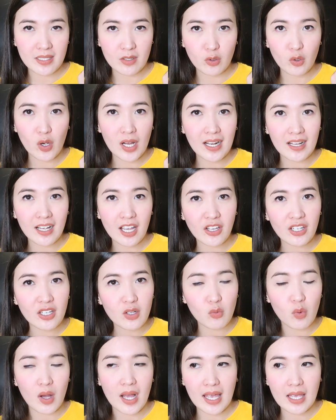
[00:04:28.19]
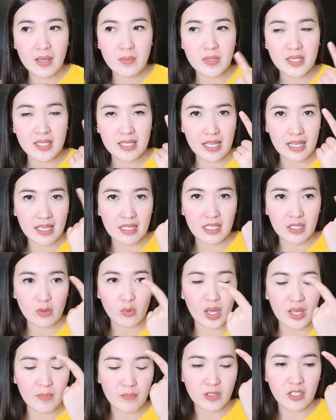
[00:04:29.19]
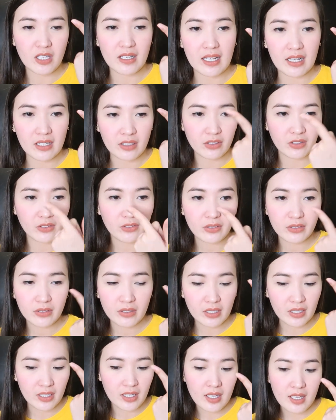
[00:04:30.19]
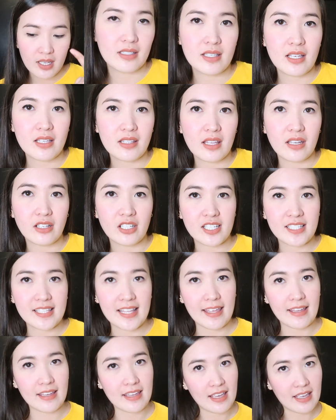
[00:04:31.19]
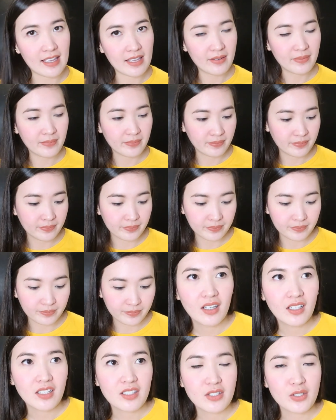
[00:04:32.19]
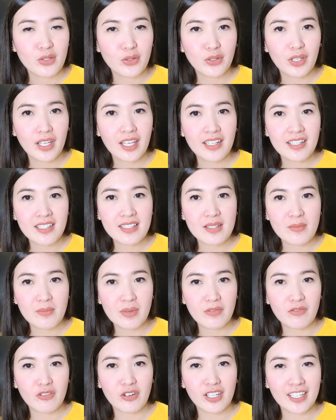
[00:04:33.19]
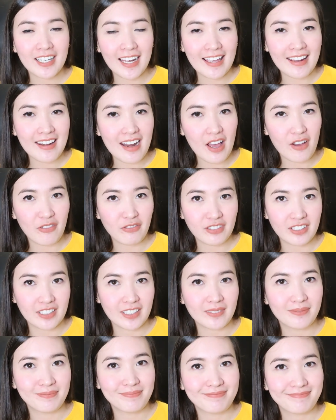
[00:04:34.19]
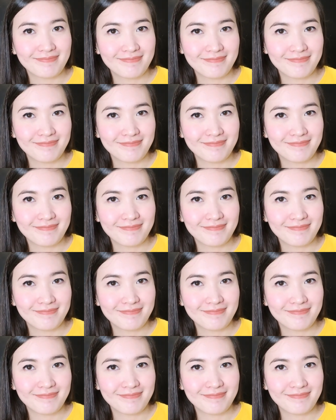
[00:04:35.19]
Kuha lang kayo ng wipes, then i-wipe nyo lang yung sa tear stain niya. So, here's the before and after.